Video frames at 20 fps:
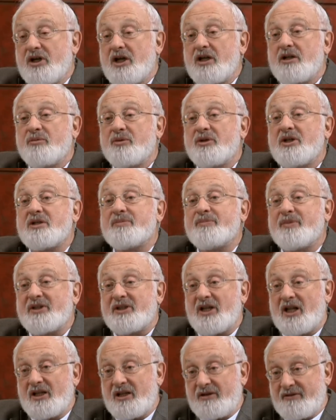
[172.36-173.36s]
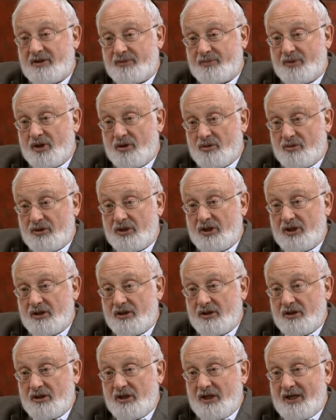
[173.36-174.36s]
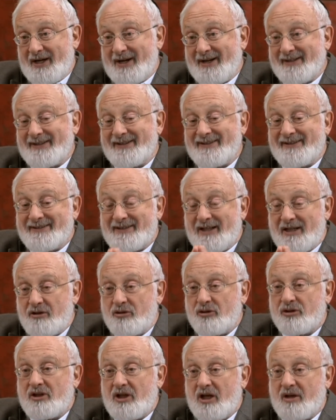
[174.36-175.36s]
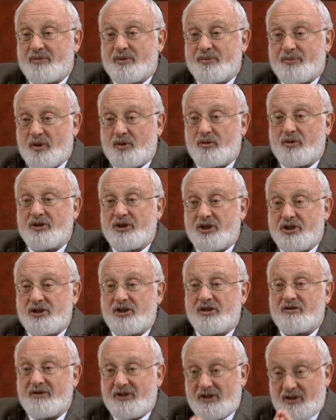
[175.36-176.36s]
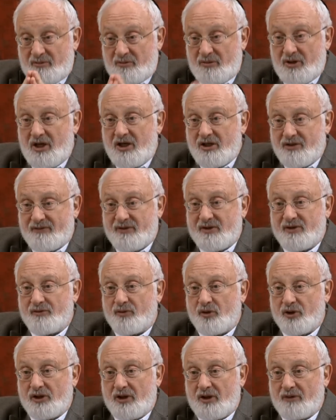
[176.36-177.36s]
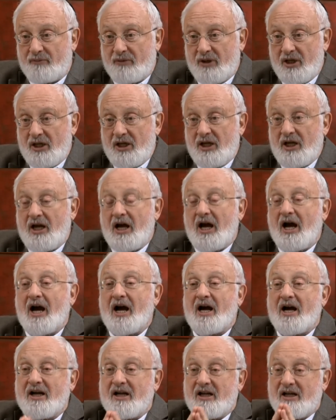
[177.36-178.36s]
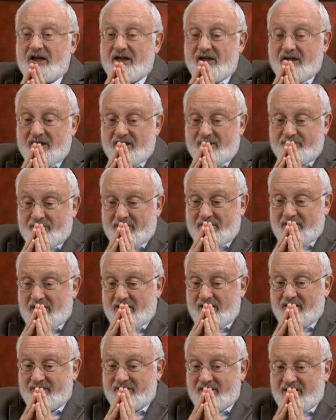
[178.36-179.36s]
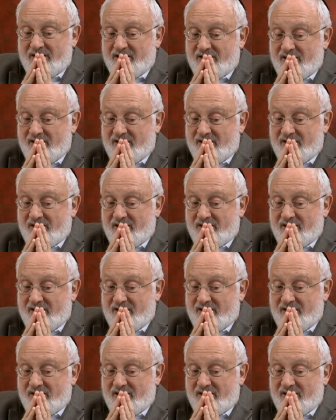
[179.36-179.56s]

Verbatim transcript: вот к этому нас подталкивает природа. Она не дает нам спокойно жить в этом мире, в животном – а подталкивает